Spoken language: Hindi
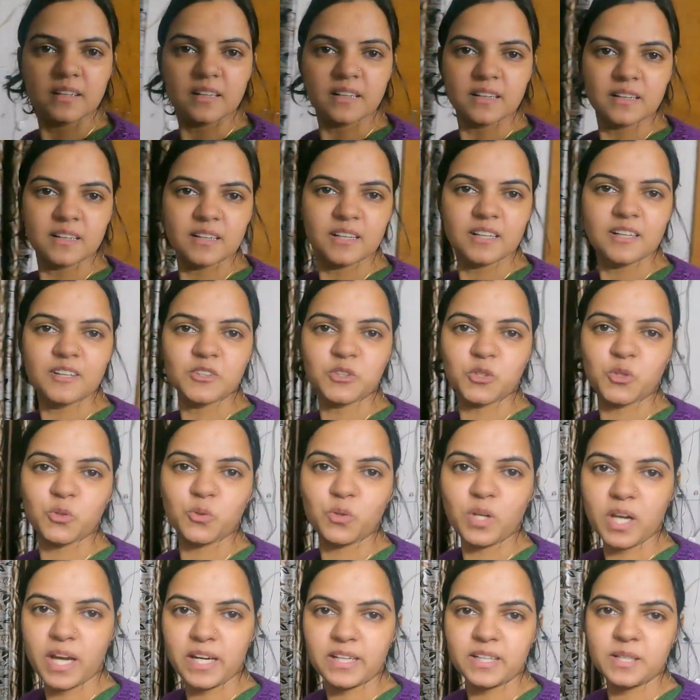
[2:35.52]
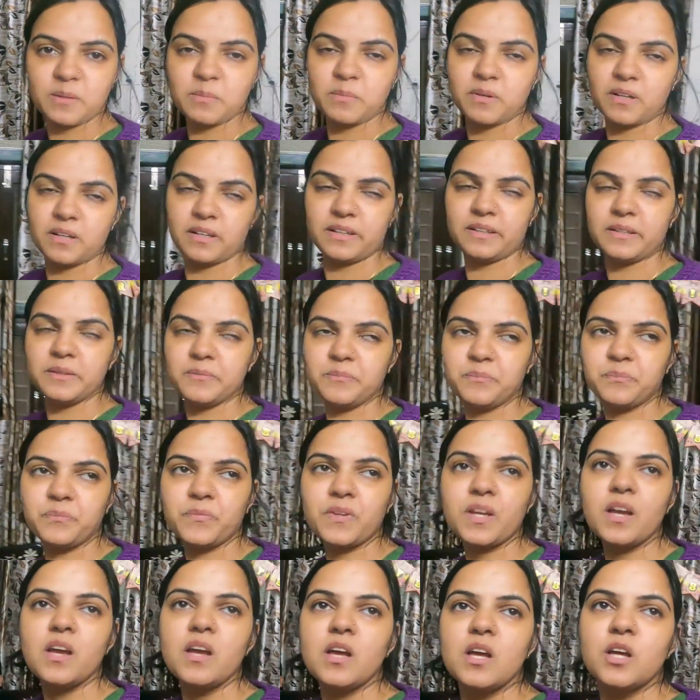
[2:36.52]
हाँ तो लाइट अब आ गई
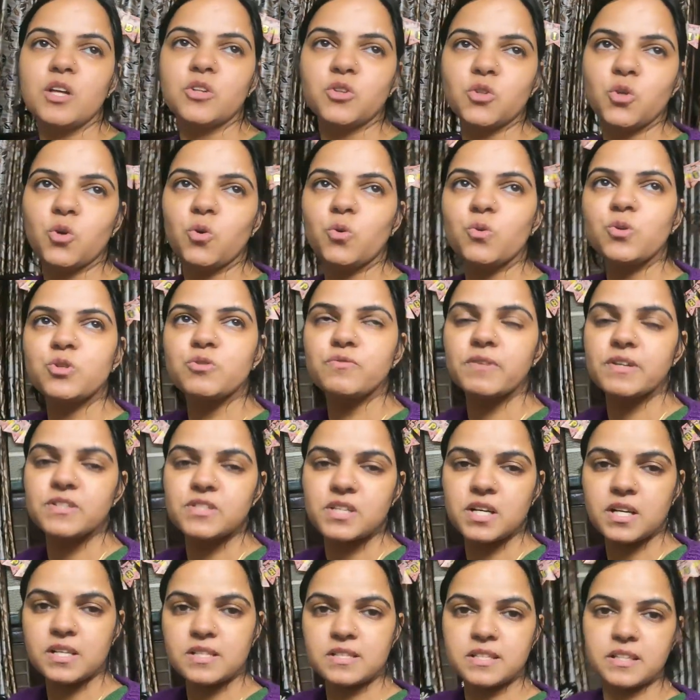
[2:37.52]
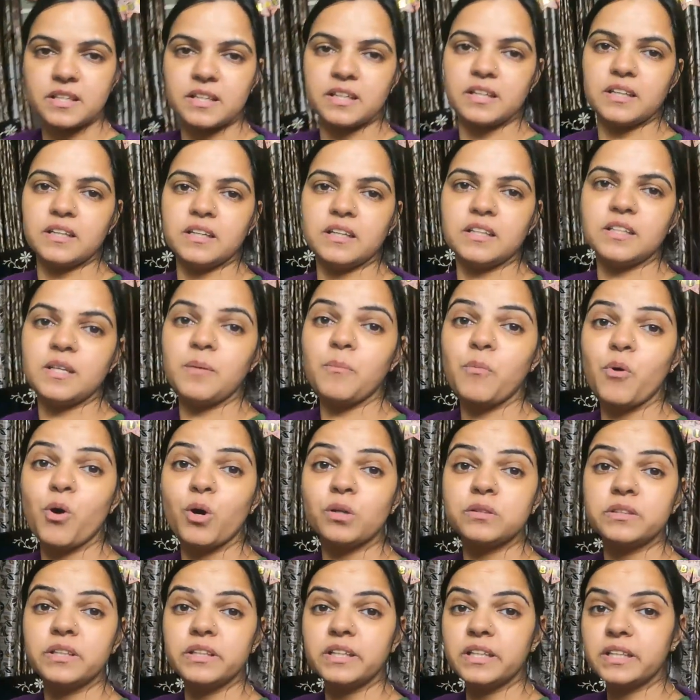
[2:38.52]
तो उस वजह से ये
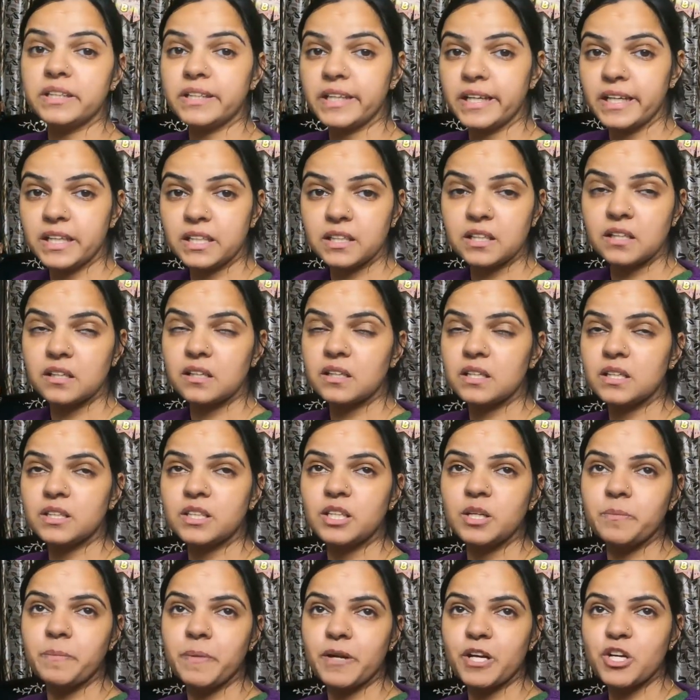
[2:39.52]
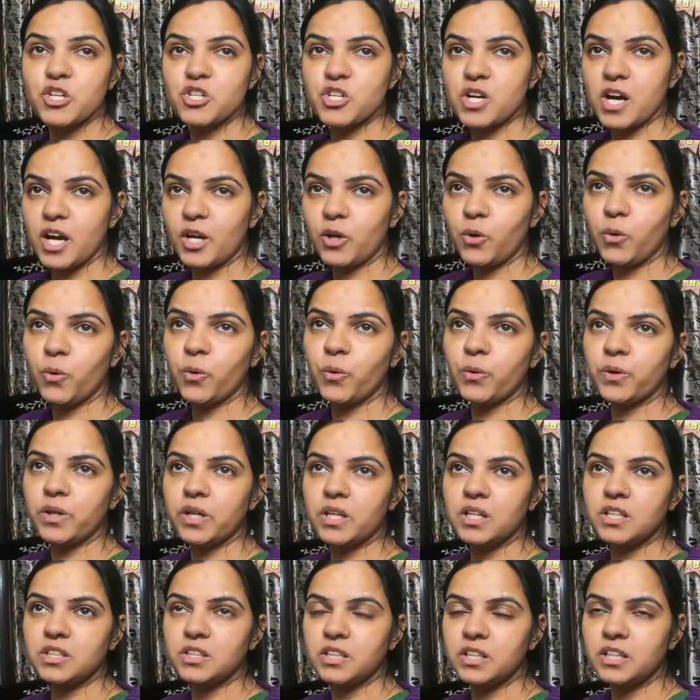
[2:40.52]
बहुत इरिटेट कर रही थी परेशान हो
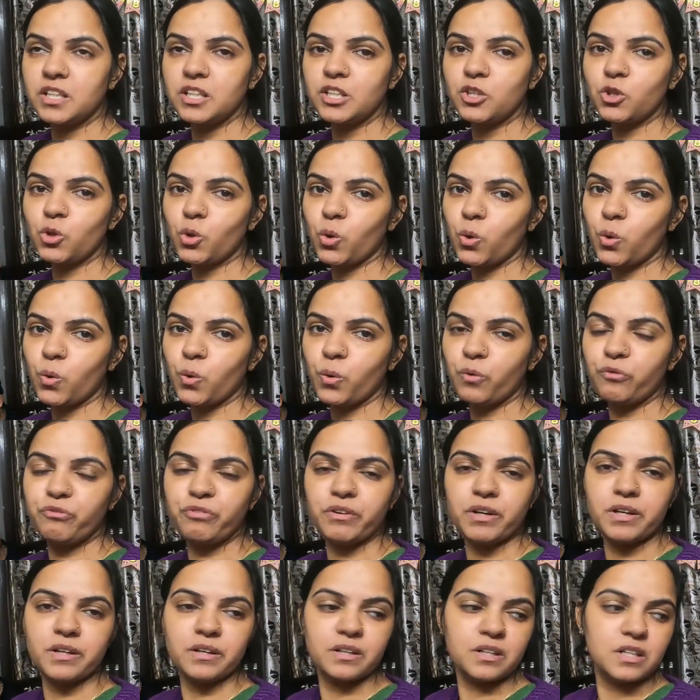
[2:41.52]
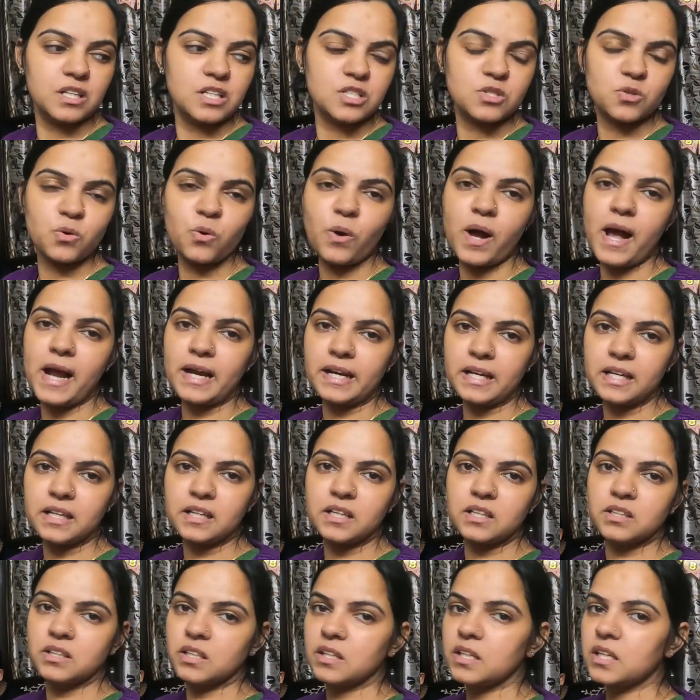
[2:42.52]
रही थी तो फिर इसको हैंडल
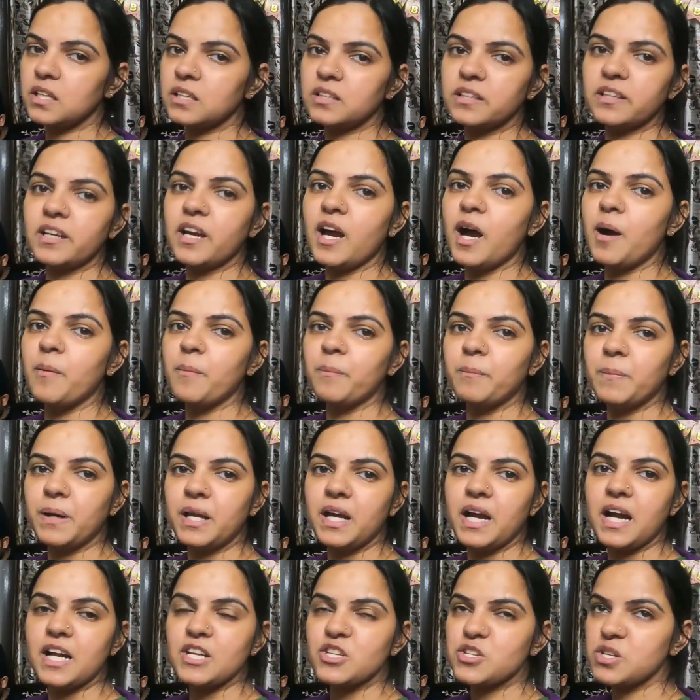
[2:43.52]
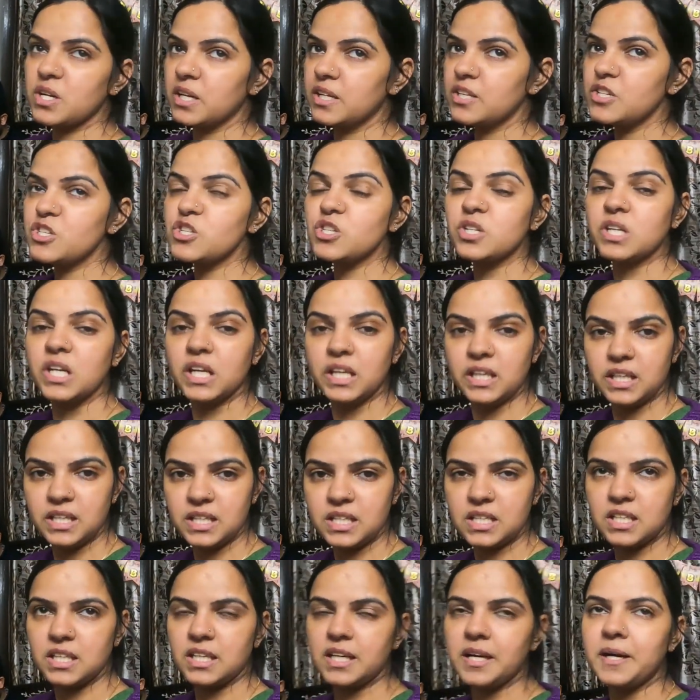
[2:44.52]
करते करते हमने आज लंच
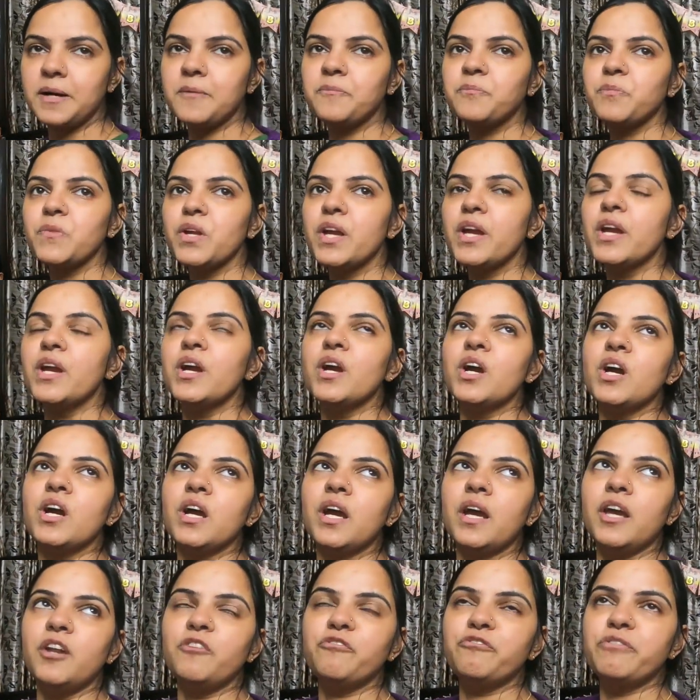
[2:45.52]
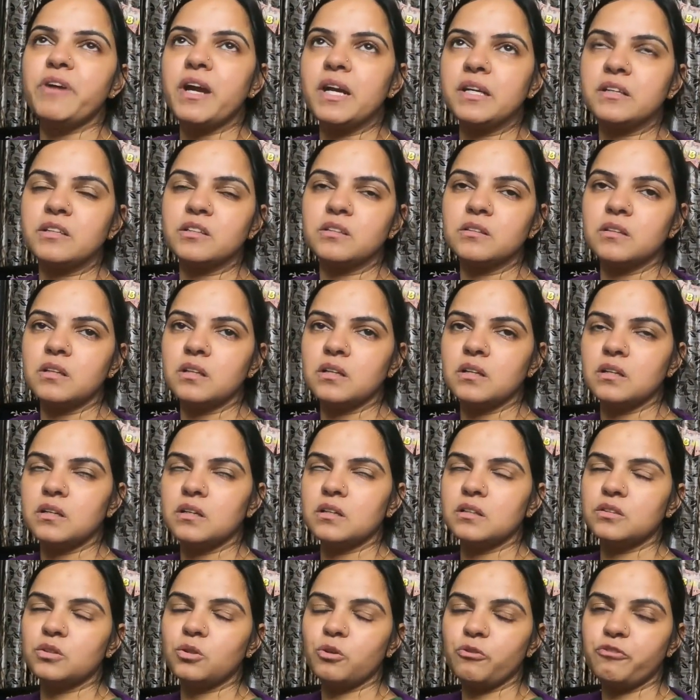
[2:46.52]
नहीं किया इनफैक्ट
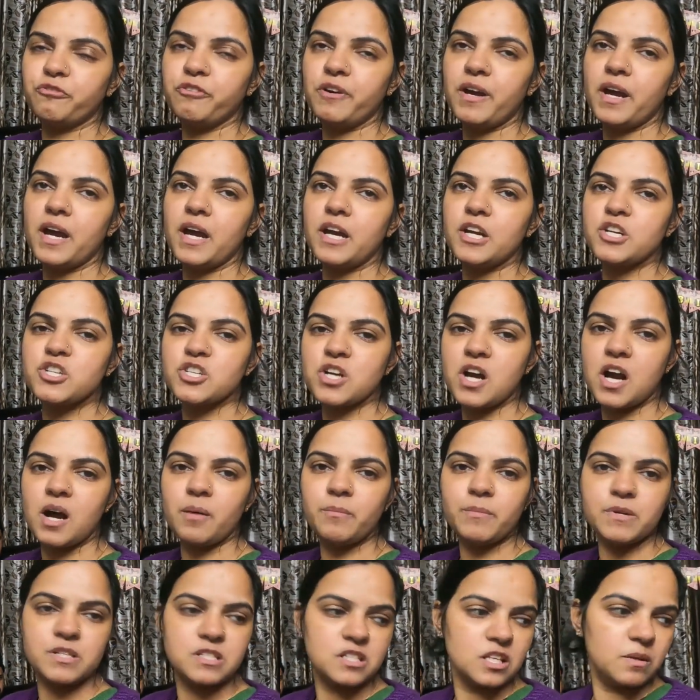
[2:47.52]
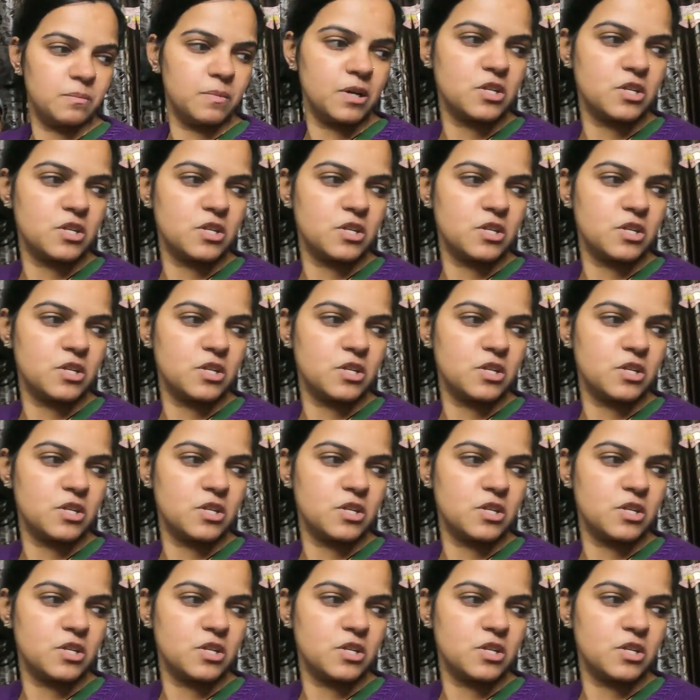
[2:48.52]
दोपहर शाम इसी